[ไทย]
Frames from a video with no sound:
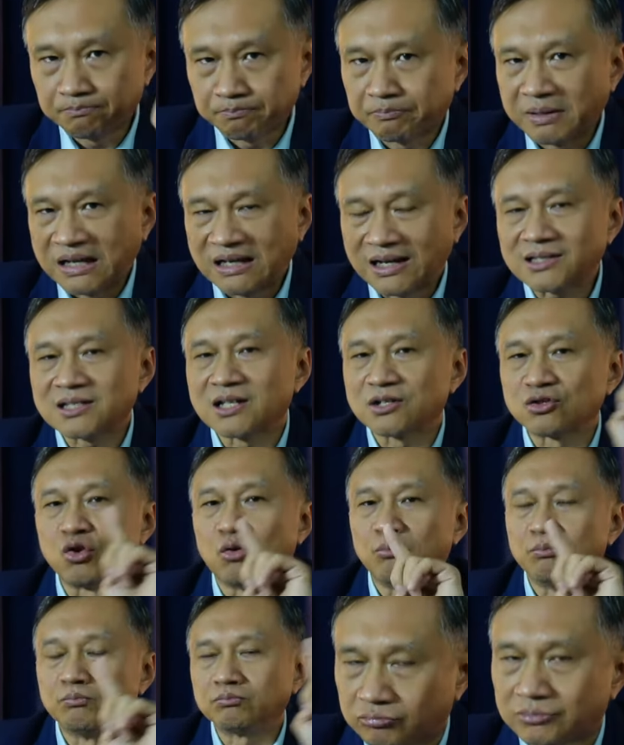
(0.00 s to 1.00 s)
เป็นนักสะส
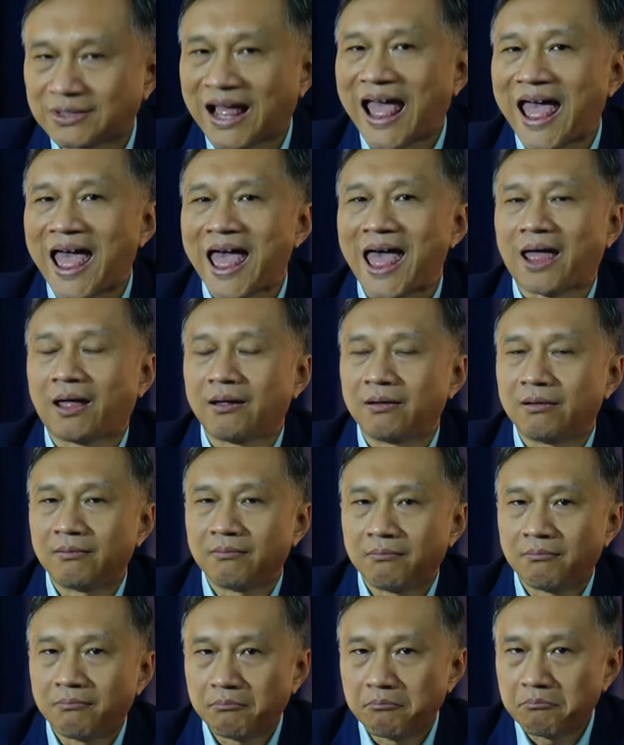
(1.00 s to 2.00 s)
มแต่
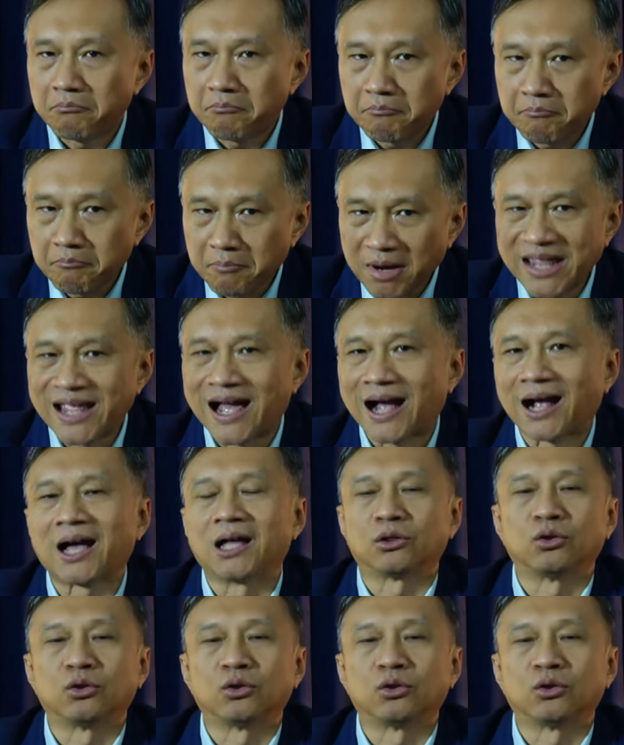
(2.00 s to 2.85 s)
ไม่อยากขัด